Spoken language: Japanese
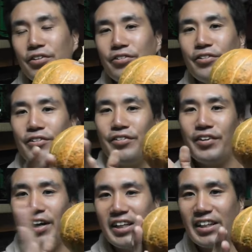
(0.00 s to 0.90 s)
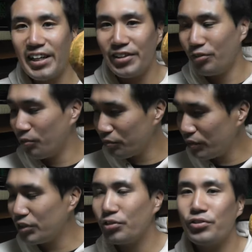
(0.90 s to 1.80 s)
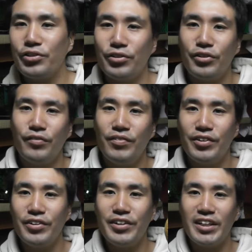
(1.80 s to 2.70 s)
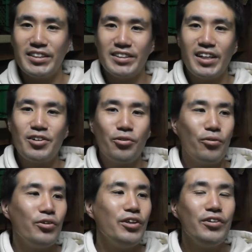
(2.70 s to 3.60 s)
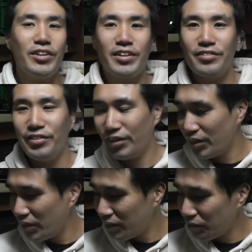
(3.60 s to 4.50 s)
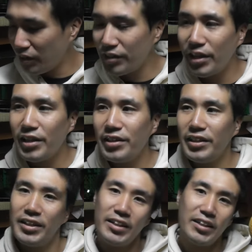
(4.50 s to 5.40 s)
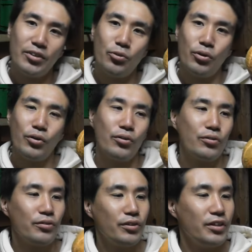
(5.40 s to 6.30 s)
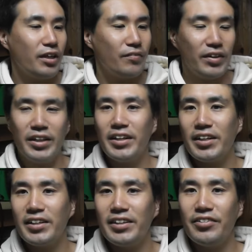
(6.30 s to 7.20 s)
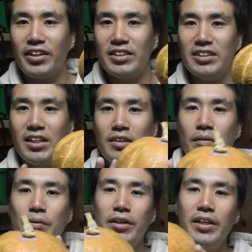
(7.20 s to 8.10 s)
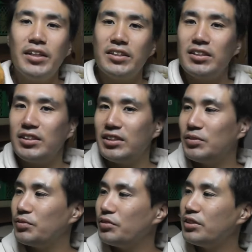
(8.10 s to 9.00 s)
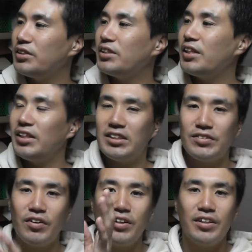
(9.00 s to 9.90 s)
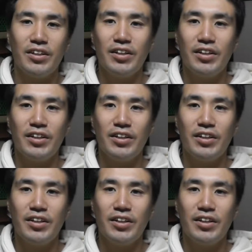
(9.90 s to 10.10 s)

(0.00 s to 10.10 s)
ン用の、あれじゃないよ。本当に食用の緑のやつがこういう色になるの。で、俺は年にいっこいけばいいかなっていう感じで、今までで自分の人生で一番